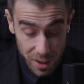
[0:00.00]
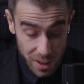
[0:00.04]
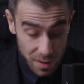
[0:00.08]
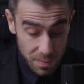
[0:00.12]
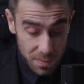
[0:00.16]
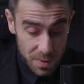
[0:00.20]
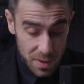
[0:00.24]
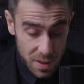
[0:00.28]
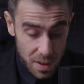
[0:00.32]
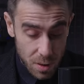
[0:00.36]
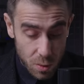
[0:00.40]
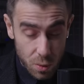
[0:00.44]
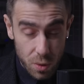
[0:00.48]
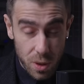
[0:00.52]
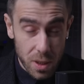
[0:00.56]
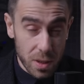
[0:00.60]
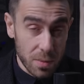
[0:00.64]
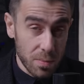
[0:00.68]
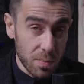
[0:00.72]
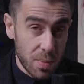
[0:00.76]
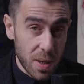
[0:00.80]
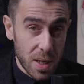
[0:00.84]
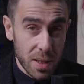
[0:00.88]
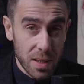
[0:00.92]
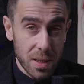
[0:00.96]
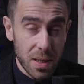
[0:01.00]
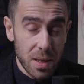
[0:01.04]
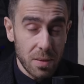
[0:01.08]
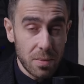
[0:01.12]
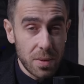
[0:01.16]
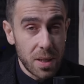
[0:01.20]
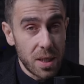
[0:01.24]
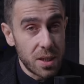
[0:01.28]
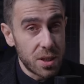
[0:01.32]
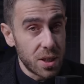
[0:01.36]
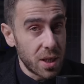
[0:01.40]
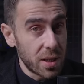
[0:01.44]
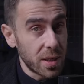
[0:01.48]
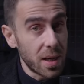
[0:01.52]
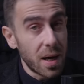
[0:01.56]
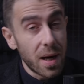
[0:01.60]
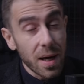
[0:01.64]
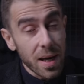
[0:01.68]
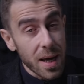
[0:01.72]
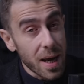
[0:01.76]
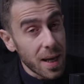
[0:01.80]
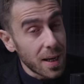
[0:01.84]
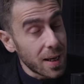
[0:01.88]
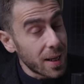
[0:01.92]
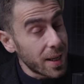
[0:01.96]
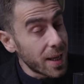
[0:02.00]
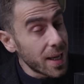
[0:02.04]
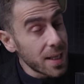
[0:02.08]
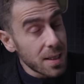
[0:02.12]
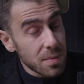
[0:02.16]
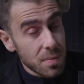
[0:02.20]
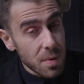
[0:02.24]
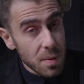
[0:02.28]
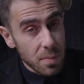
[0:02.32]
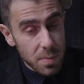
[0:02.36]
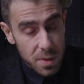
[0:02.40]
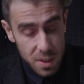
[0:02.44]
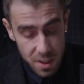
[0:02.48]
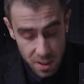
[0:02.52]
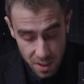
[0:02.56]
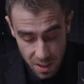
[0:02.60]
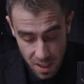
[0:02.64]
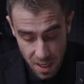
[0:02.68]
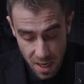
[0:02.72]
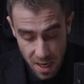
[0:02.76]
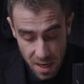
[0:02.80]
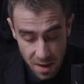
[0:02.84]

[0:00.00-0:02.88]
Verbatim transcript: Kimse oranın patlayabileceğini hayal etmemişti.